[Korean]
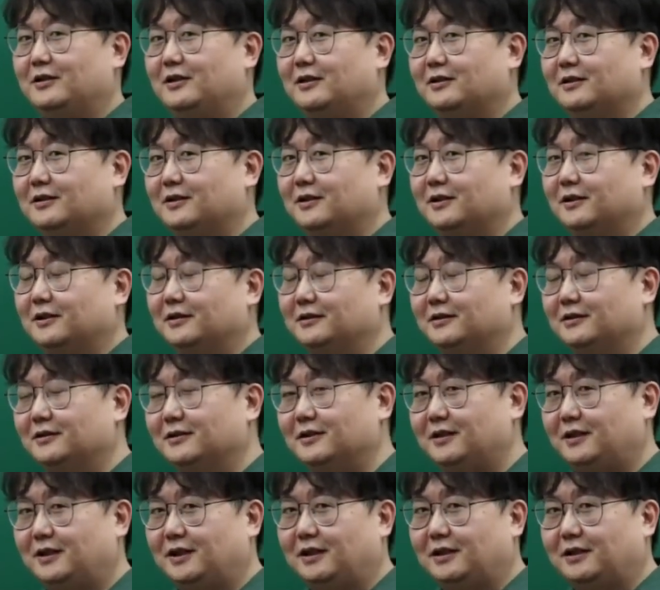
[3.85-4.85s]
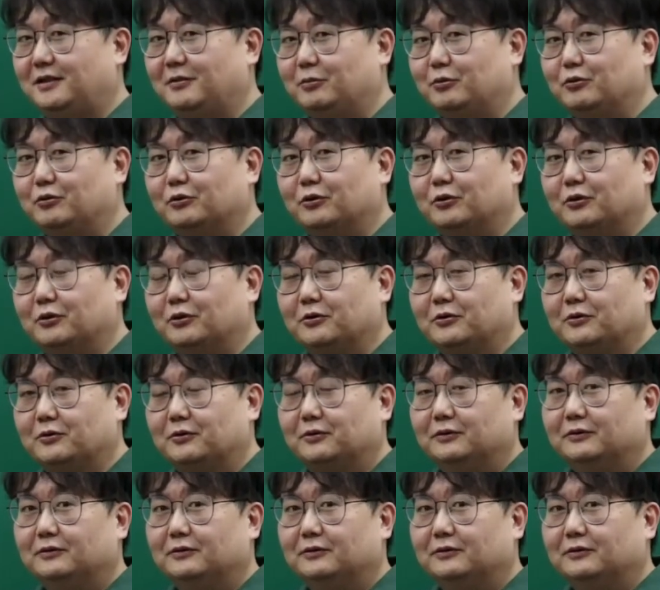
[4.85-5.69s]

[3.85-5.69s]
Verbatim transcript: 상식 시작해 보도록